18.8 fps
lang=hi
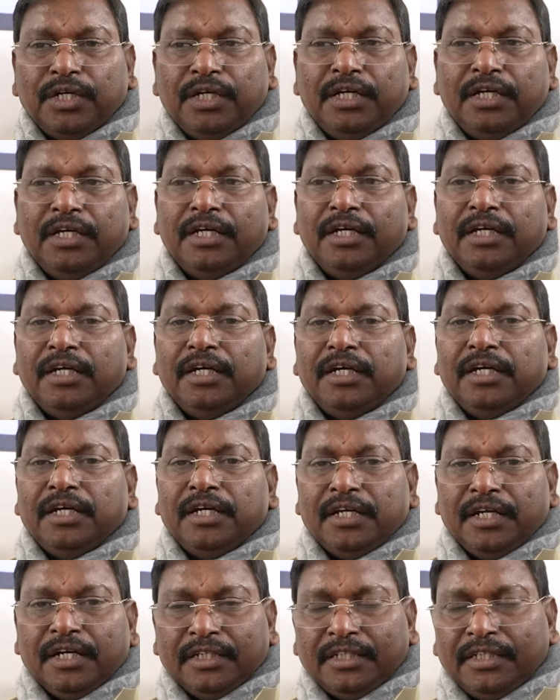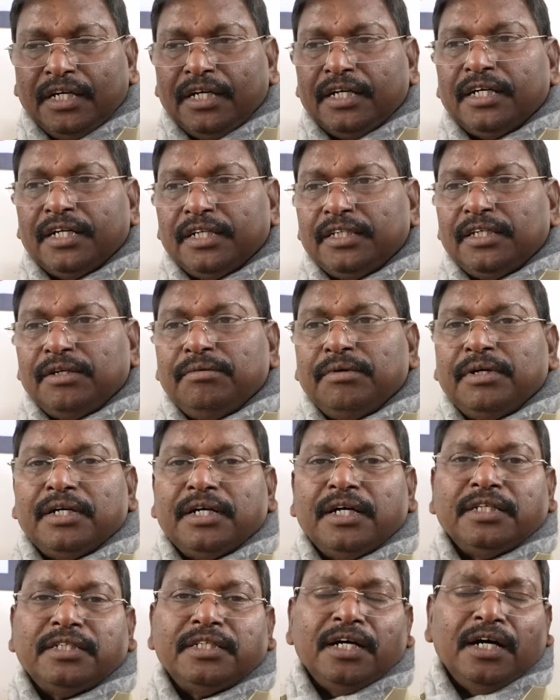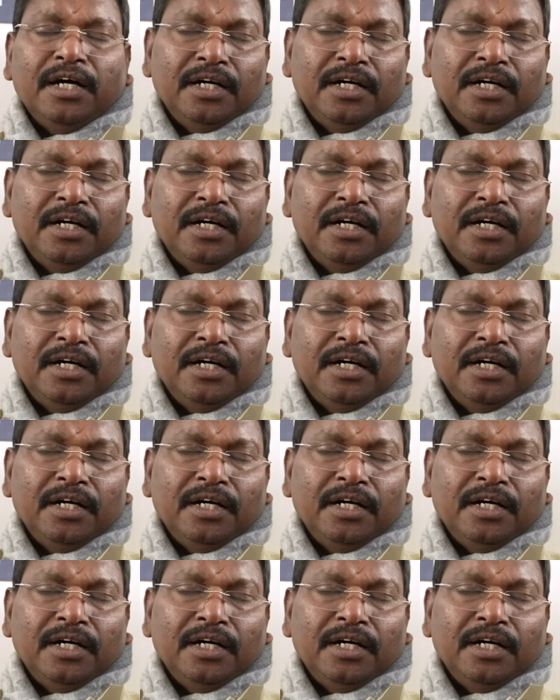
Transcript: की रक्षा करते हुए कैसे